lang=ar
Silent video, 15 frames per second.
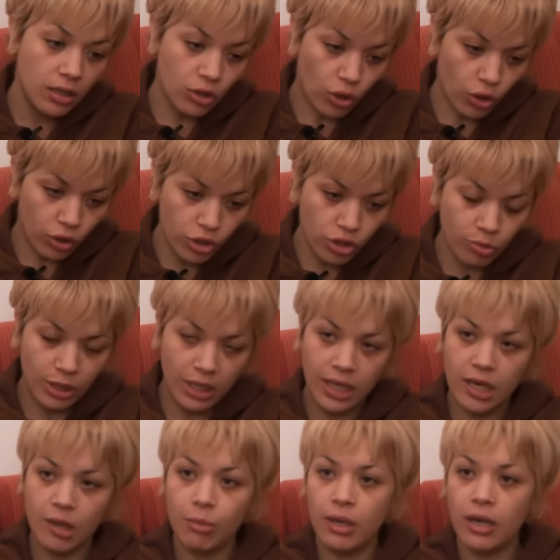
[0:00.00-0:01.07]
يخرج من
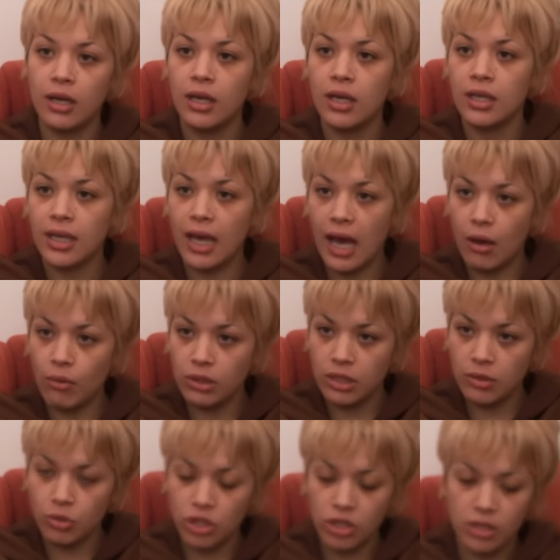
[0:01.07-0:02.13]
الكهرباء يحاول
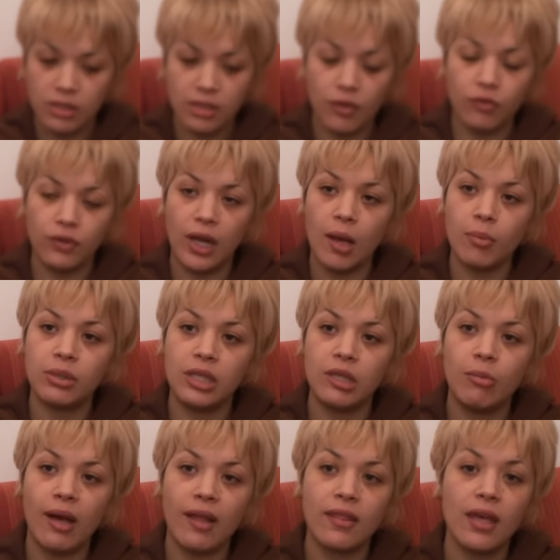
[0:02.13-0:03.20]
يمشي يسعى في العبد
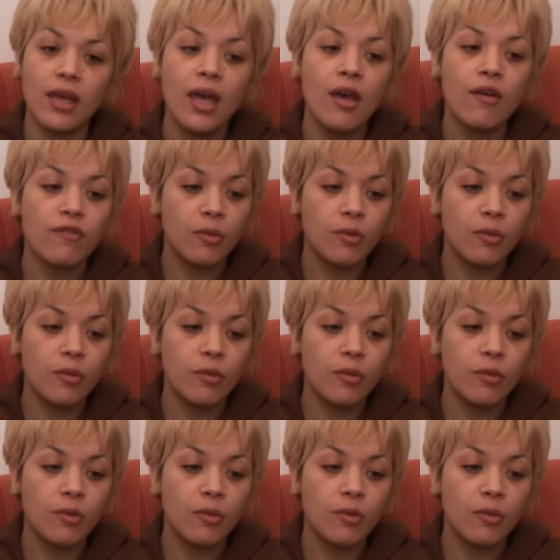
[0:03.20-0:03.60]
اللي بحذاه